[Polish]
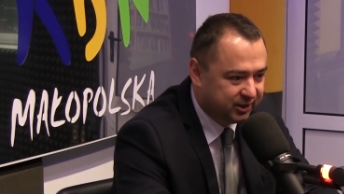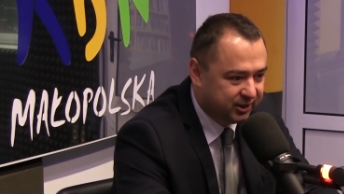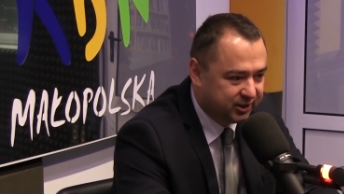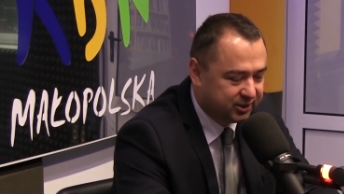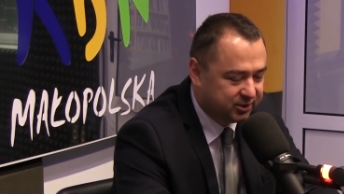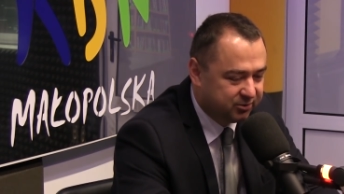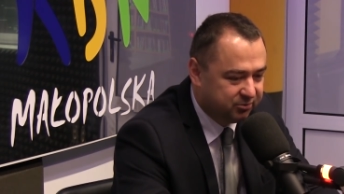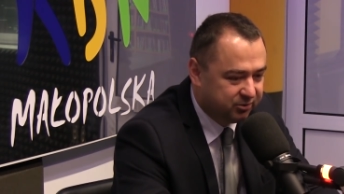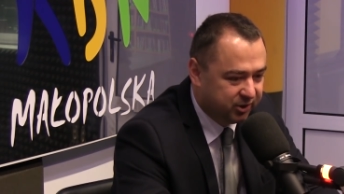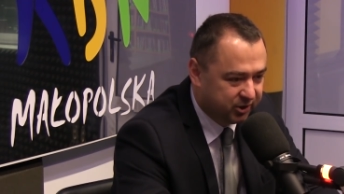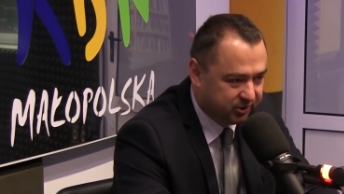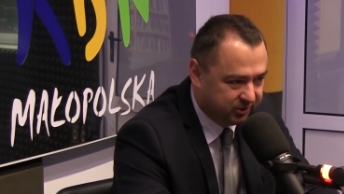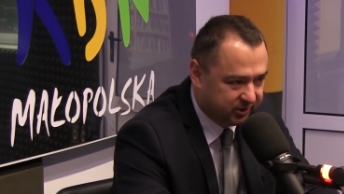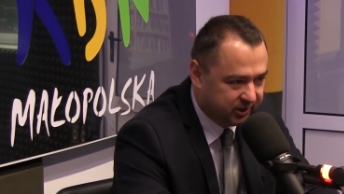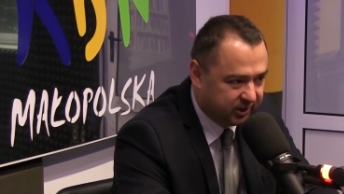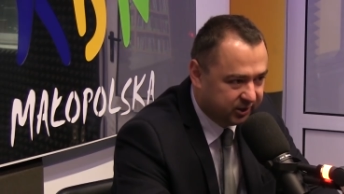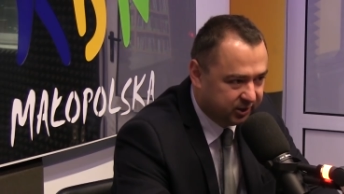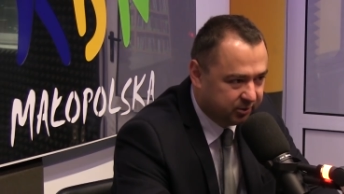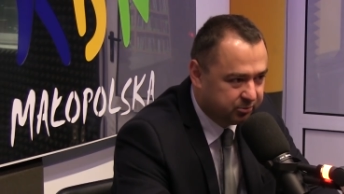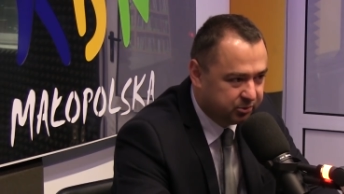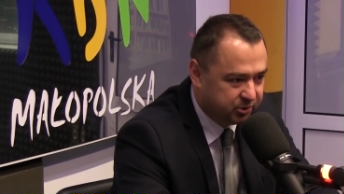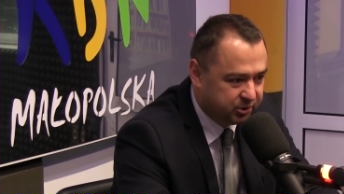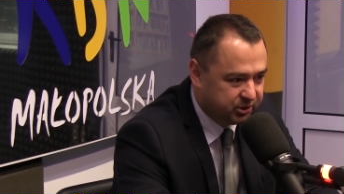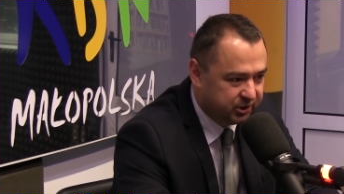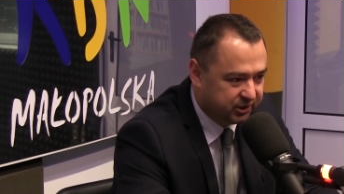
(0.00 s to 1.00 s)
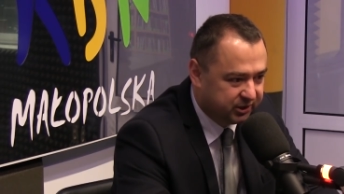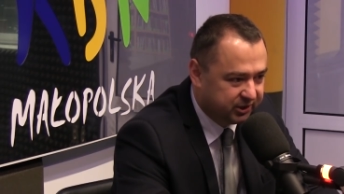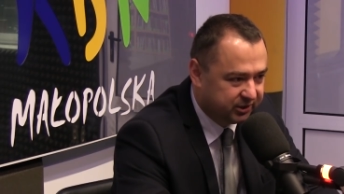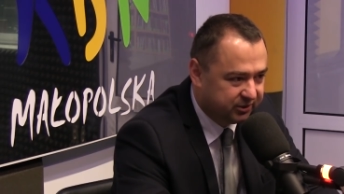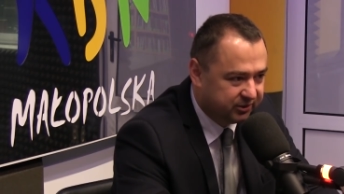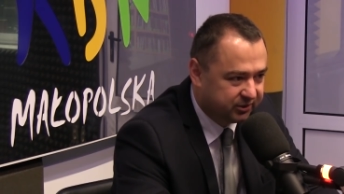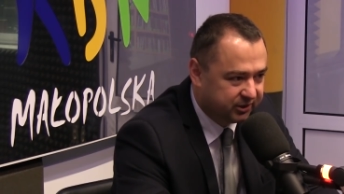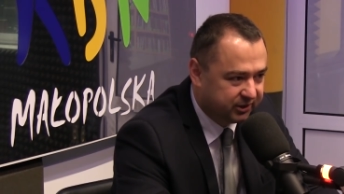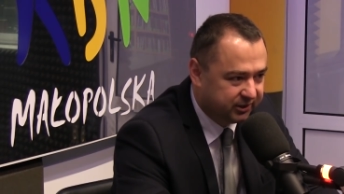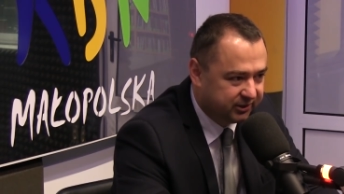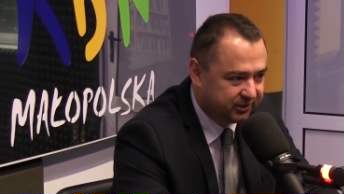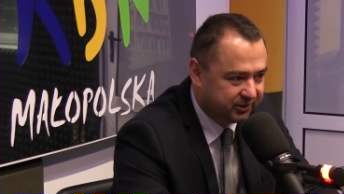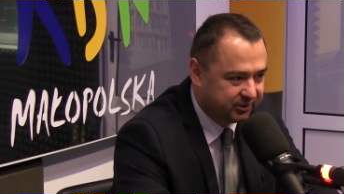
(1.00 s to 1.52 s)
jest wykonanie później
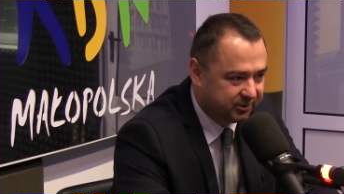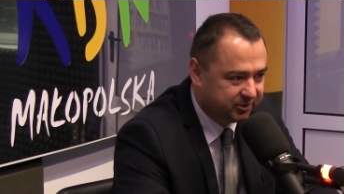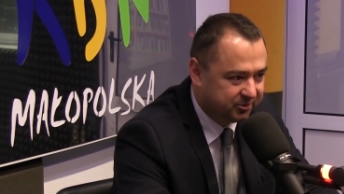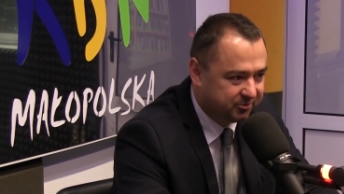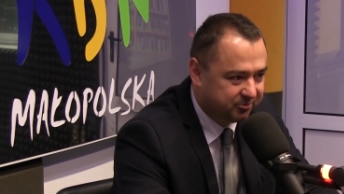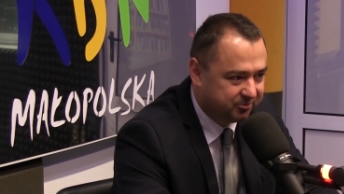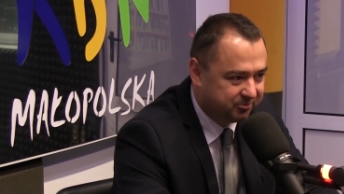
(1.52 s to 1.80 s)
tego kredytu.